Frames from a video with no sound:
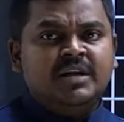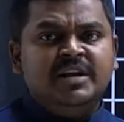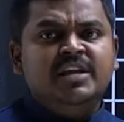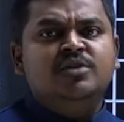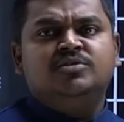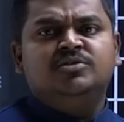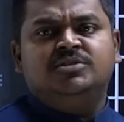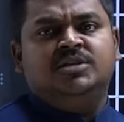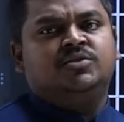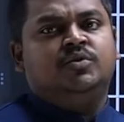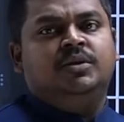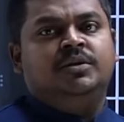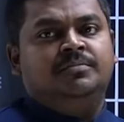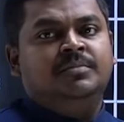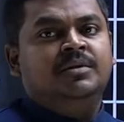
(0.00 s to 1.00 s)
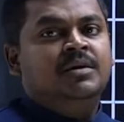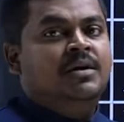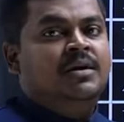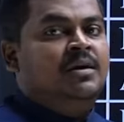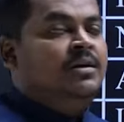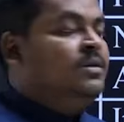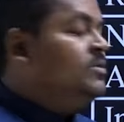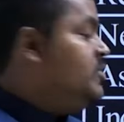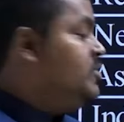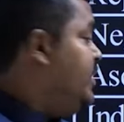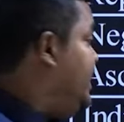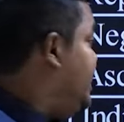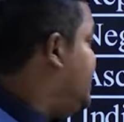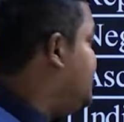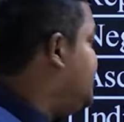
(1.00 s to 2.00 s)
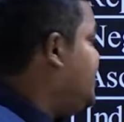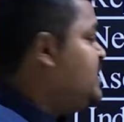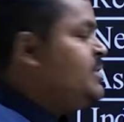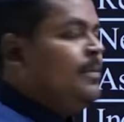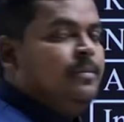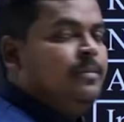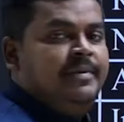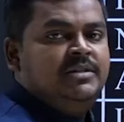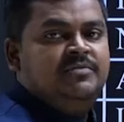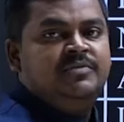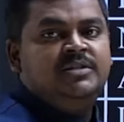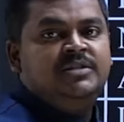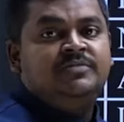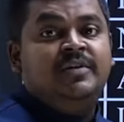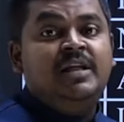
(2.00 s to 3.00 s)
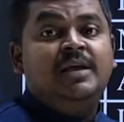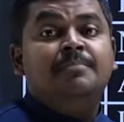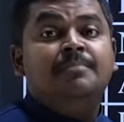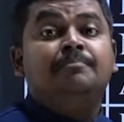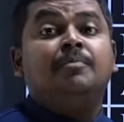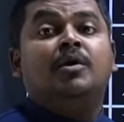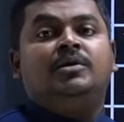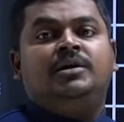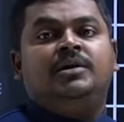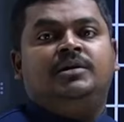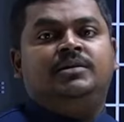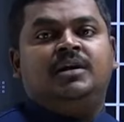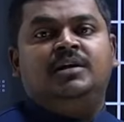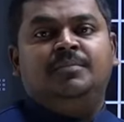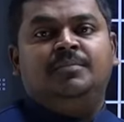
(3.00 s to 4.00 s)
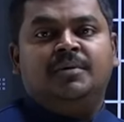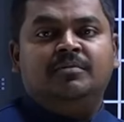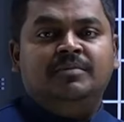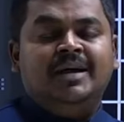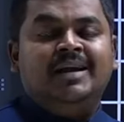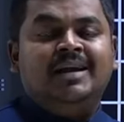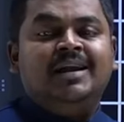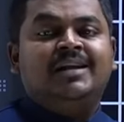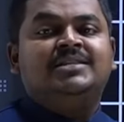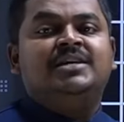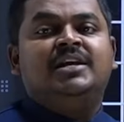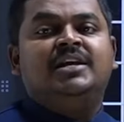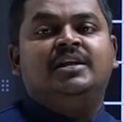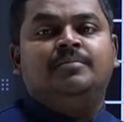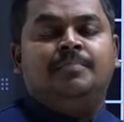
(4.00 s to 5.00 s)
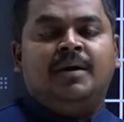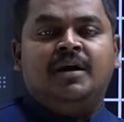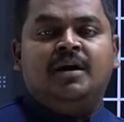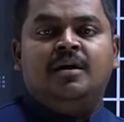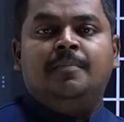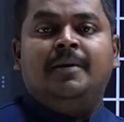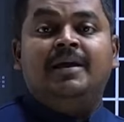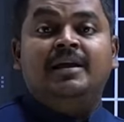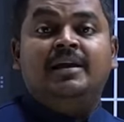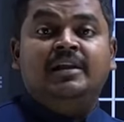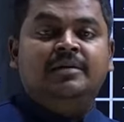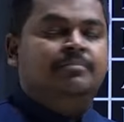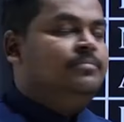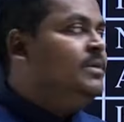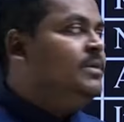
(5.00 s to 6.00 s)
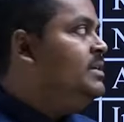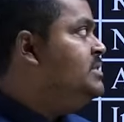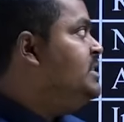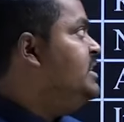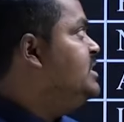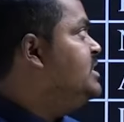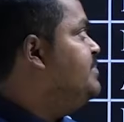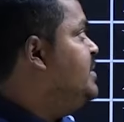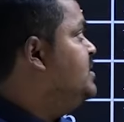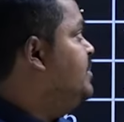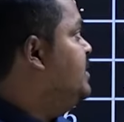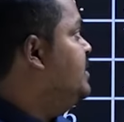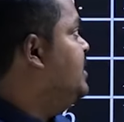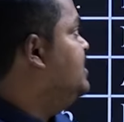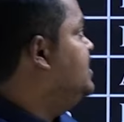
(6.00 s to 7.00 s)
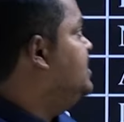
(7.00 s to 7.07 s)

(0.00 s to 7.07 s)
రీయూజ్ చేసుకోలేం సో ఇండిస్పెన్సిబుల్ మీన్స్ విచ్ ఇస్ వెరీ ఇంపార్టెంట్ దాన్ని మనం నెగ్లెక్ట్ చేయలేం పక్కకు పడేయలేం దట్ ఈస్ ఇండిస్పెన్సిబుల్ దట్